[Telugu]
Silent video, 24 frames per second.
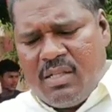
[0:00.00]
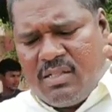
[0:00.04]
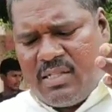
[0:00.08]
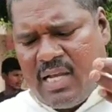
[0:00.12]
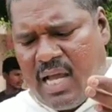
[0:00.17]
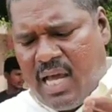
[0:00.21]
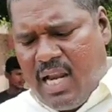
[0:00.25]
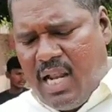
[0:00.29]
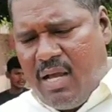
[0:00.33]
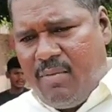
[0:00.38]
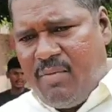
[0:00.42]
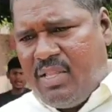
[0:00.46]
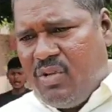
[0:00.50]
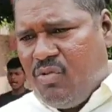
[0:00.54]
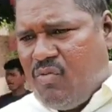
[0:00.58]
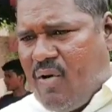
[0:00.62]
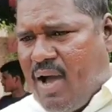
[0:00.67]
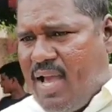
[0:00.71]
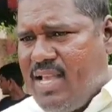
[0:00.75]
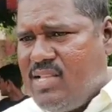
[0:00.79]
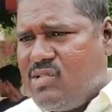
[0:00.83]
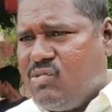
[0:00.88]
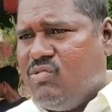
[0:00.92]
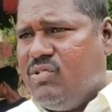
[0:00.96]
చాలామంది
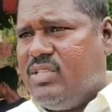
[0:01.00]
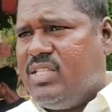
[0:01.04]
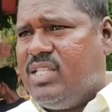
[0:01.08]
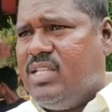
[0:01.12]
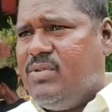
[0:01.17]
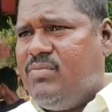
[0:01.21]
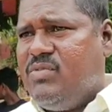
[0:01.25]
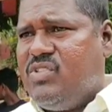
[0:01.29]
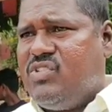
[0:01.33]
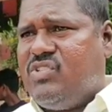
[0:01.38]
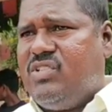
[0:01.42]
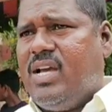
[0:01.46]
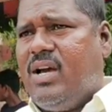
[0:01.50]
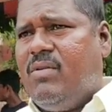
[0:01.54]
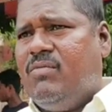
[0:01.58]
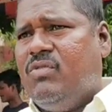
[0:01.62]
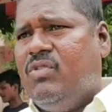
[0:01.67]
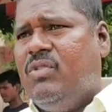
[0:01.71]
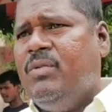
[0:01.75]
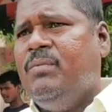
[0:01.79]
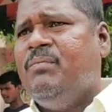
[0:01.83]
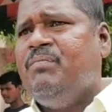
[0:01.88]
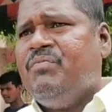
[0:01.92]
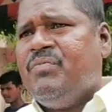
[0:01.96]
వాయిస్ కూడా
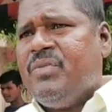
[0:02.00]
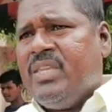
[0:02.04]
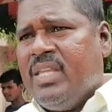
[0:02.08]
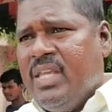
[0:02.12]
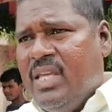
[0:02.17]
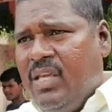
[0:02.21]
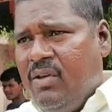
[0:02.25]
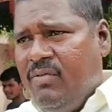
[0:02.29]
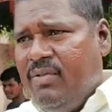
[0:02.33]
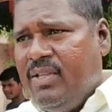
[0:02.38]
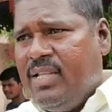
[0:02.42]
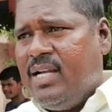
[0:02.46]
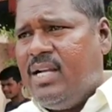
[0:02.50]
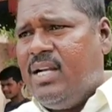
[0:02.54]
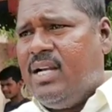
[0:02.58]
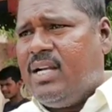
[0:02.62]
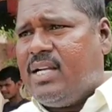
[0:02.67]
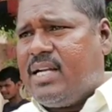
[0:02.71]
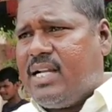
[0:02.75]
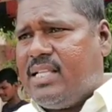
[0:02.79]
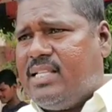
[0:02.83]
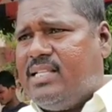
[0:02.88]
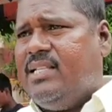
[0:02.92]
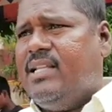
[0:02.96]
తీపిచ్చినాము ఈ విధంగా
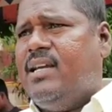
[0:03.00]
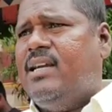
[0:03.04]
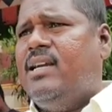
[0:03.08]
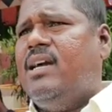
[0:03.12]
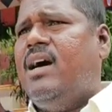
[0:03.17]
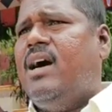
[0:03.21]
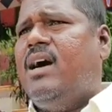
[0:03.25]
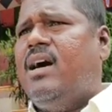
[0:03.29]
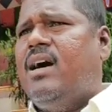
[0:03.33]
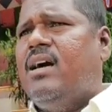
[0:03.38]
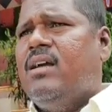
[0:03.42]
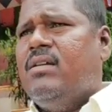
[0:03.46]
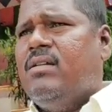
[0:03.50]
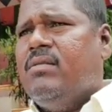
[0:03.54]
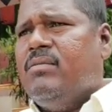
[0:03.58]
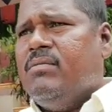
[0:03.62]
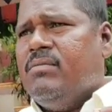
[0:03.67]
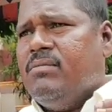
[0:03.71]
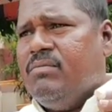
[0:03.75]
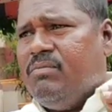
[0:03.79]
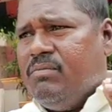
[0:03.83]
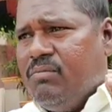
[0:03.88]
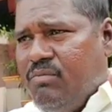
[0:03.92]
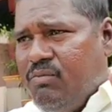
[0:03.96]
ఖచ్చితంగా
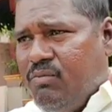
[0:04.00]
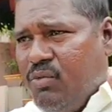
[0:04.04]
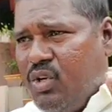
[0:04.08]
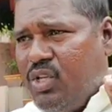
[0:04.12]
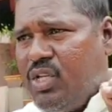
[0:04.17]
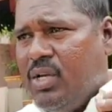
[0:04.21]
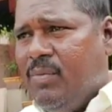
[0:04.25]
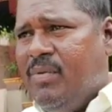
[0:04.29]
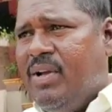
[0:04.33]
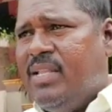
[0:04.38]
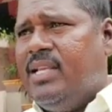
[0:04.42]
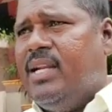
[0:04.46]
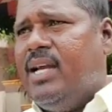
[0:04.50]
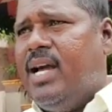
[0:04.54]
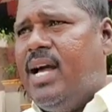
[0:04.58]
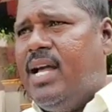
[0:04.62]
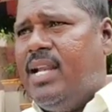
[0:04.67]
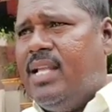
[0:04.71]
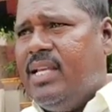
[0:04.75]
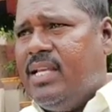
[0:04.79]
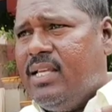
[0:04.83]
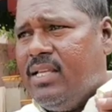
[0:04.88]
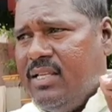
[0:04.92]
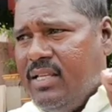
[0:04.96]
ముఖ్యమంత్రి
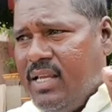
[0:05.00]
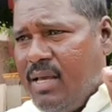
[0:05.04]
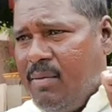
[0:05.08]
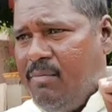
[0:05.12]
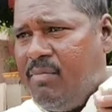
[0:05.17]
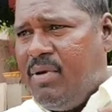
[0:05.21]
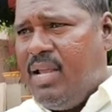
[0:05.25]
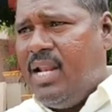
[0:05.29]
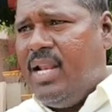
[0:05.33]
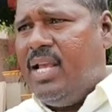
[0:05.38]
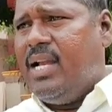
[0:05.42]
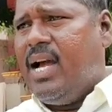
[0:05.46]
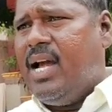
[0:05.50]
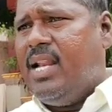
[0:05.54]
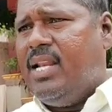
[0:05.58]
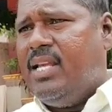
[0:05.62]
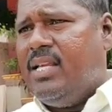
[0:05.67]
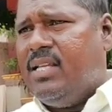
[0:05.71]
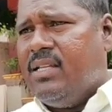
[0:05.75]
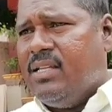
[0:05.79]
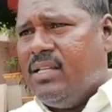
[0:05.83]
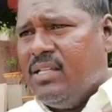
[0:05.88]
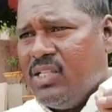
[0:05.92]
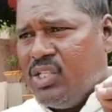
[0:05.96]
కానీ ఎమ్మెల్యే
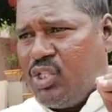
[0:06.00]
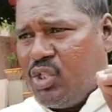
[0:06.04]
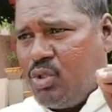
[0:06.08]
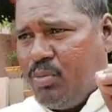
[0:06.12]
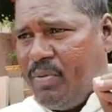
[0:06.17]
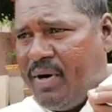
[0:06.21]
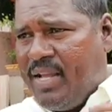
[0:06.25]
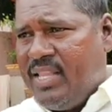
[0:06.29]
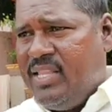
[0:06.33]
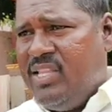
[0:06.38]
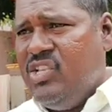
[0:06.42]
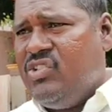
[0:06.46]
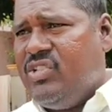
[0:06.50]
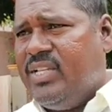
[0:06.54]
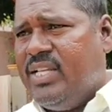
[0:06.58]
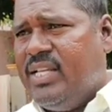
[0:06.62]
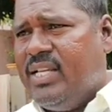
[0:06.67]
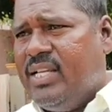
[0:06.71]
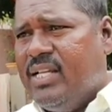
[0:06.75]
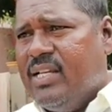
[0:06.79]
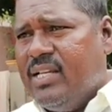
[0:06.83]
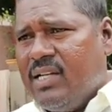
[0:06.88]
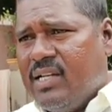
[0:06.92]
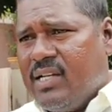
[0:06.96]
కానీ స్పందించి
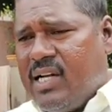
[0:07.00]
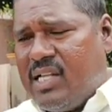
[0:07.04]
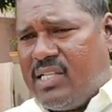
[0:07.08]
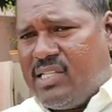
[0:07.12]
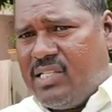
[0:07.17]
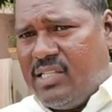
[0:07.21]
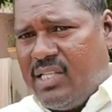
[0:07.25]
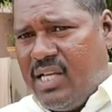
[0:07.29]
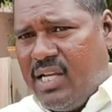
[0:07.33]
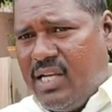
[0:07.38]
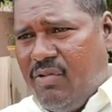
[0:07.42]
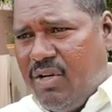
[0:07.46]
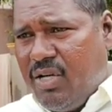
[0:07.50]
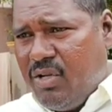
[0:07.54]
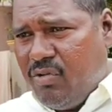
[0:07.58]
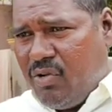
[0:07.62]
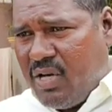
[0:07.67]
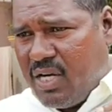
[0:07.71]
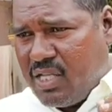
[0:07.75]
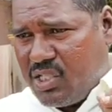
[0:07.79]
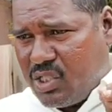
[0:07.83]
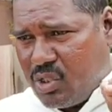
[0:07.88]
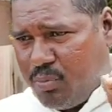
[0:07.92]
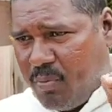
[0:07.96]
ఖచ్చితంగా వీళ్ళు
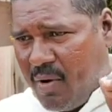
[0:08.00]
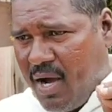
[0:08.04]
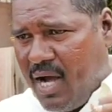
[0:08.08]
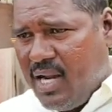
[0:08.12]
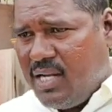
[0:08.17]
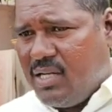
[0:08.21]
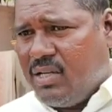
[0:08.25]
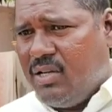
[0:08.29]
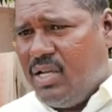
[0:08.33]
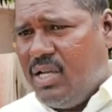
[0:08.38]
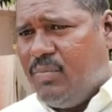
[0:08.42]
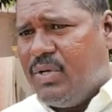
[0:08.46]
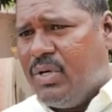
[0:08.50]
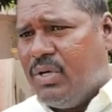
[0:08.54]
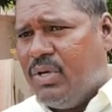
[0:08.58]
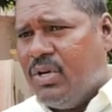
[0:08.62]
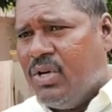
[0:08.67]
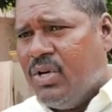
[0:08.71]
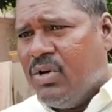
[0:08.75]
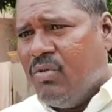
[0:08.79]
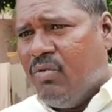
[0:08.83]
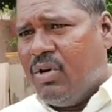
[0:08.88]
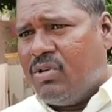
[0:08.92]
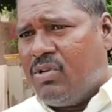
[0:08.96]
వాళ్ళ స్పాట్లో ఇప్పుడు
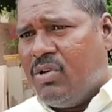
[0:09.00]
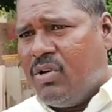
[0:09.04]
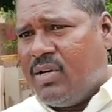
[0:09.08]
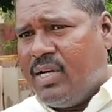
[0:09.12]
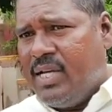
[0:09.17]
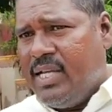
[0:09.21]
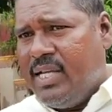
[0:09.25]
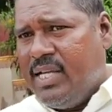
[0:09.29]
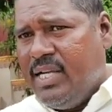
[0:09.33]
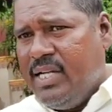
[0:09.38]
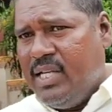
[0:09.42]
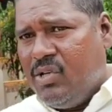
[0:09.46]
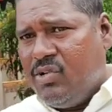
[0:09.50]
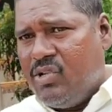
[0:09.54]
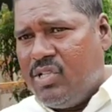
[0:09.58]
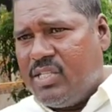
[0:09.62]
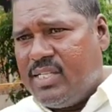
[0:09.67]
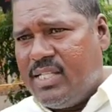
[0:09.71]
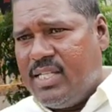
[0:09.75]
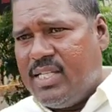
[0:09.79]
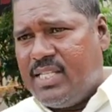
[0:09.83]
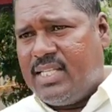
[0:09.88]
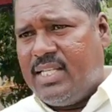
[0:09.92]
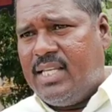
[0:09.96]
ఒక్కొక్క ఇంటికి
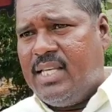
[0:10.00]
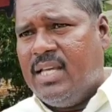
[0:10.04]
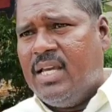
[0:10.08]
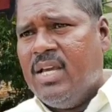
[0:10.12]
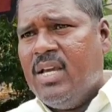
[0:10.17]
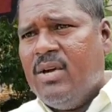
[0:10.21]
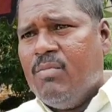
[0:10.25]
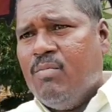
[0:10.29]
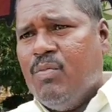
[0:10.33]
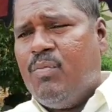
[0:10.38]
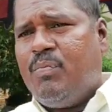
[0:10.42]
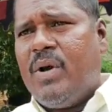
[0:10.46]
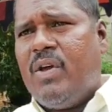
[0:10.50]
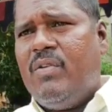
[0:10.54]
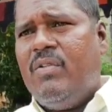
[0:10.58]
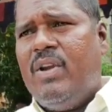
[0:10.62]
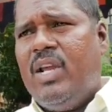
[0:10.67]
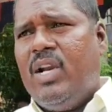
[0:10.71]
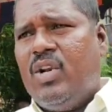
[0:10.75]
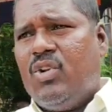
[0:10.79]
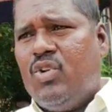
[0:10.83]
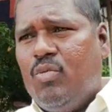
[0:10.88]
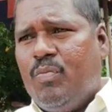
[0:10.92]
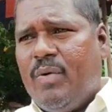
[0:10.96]
వచ్చేసి ముప్పై
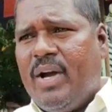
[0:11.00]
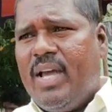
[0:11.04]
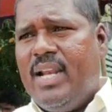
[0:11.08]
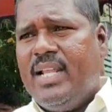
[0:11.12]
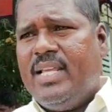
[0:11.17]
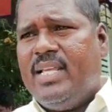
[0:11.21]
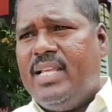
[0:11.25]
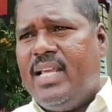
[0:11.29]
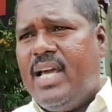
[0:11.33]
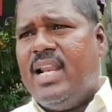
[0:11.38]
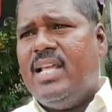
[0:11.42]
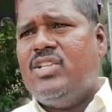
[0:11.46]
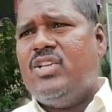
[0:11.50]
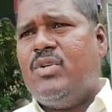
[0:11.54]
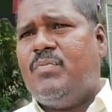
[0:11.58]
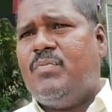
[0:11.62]
వేల రూపాయలు ఇవ్వాలని